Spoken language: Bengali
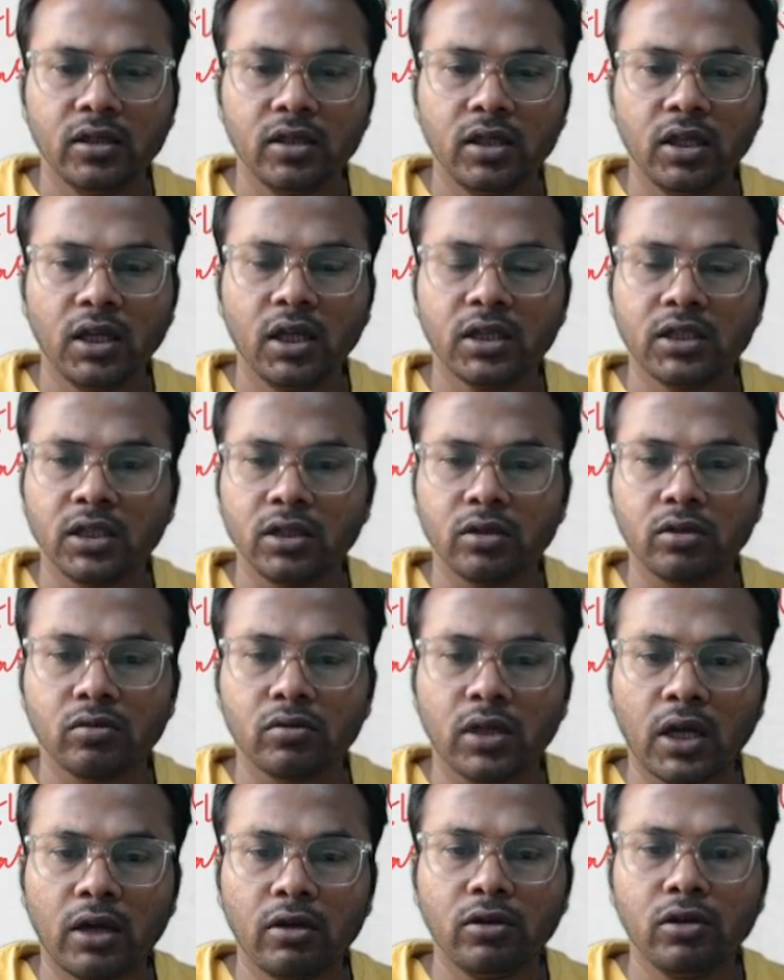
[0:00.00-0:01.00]
ঠিক আছে তো
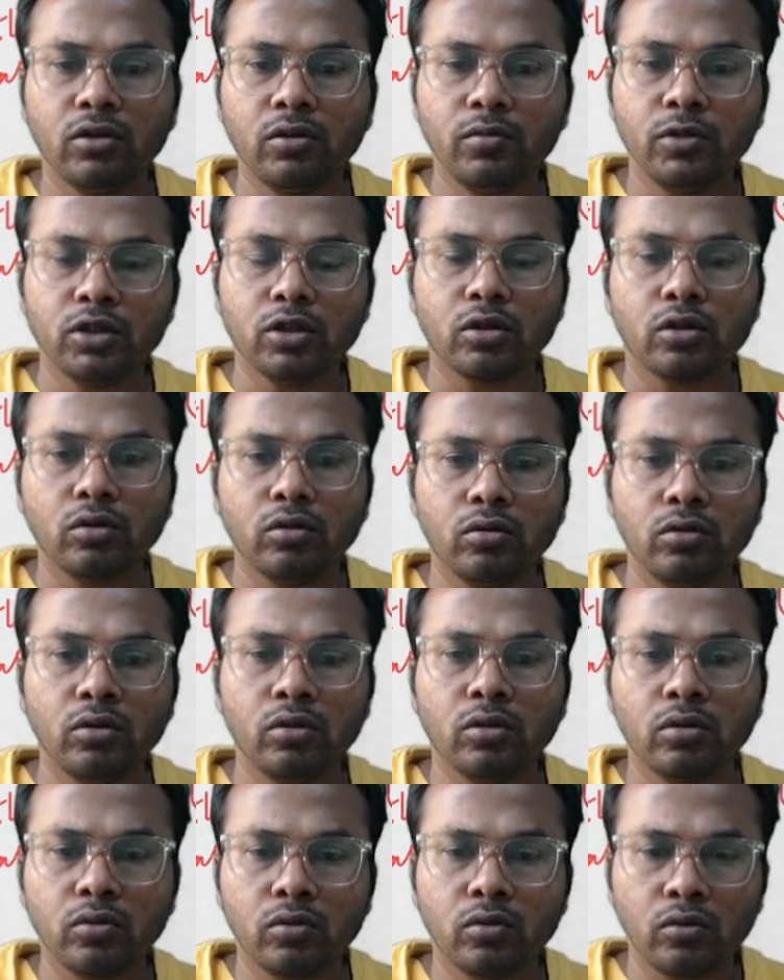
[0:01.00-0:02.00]
তাহলে তুমি যতগুলো
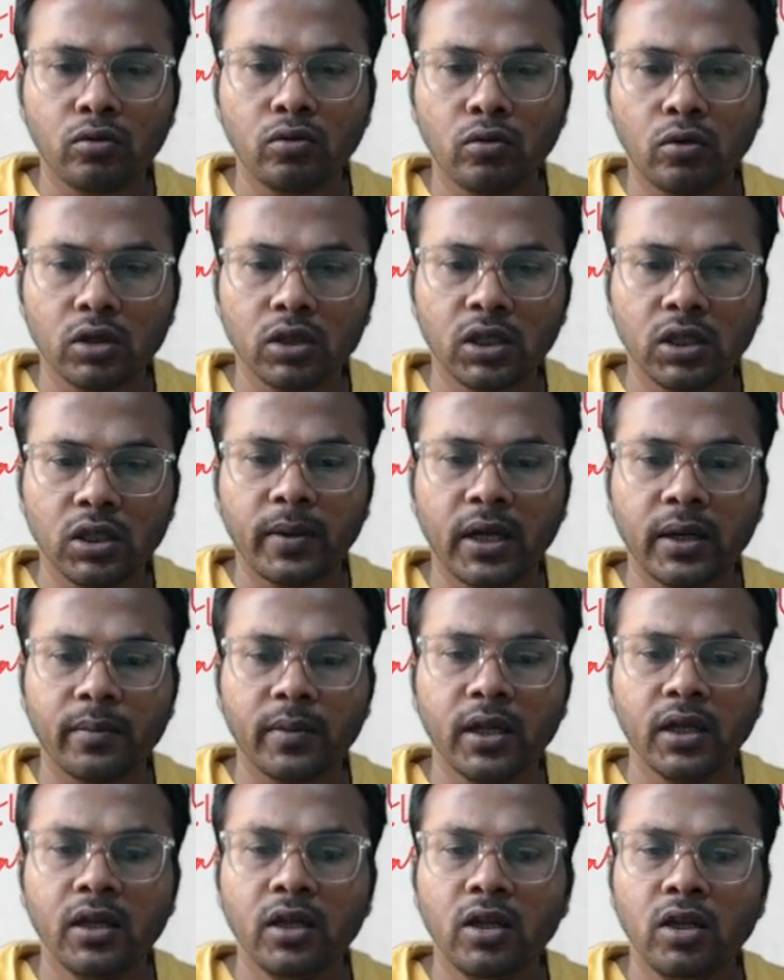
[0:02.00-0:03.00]
করতে পারবে